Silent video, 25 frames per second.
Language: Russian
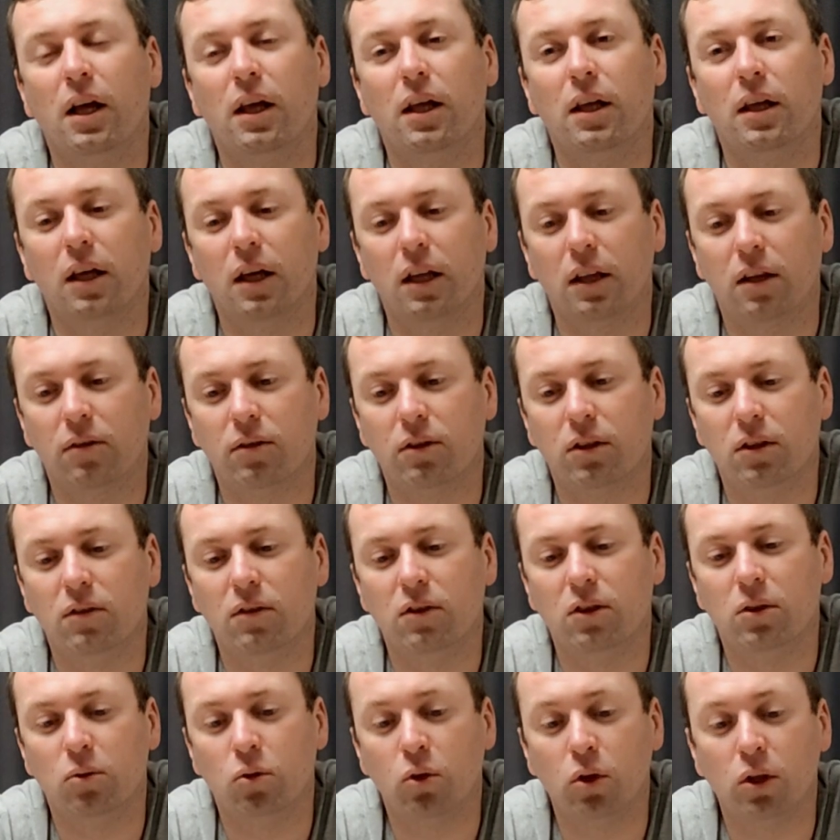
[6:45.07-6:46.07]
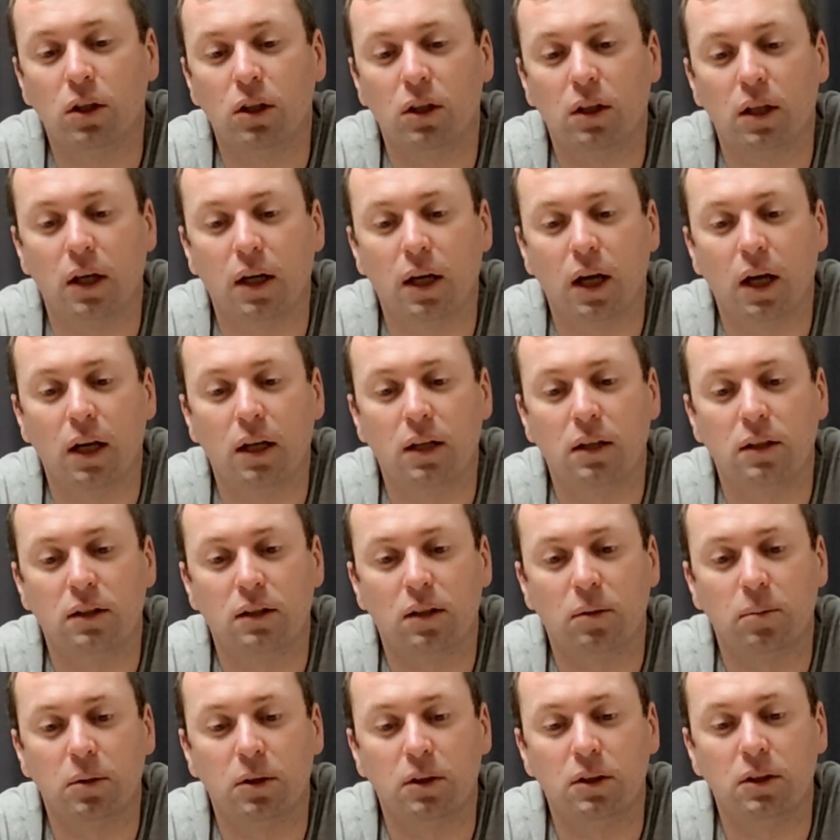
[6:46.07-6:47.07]
и этого не видено, это, это реальное
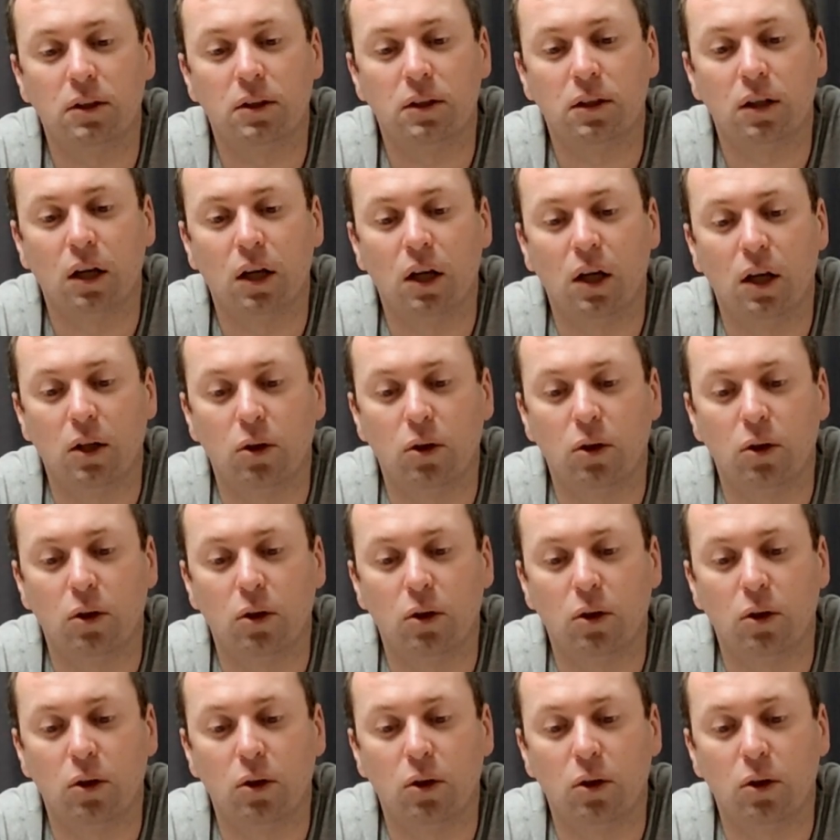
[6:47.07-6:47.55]
событие.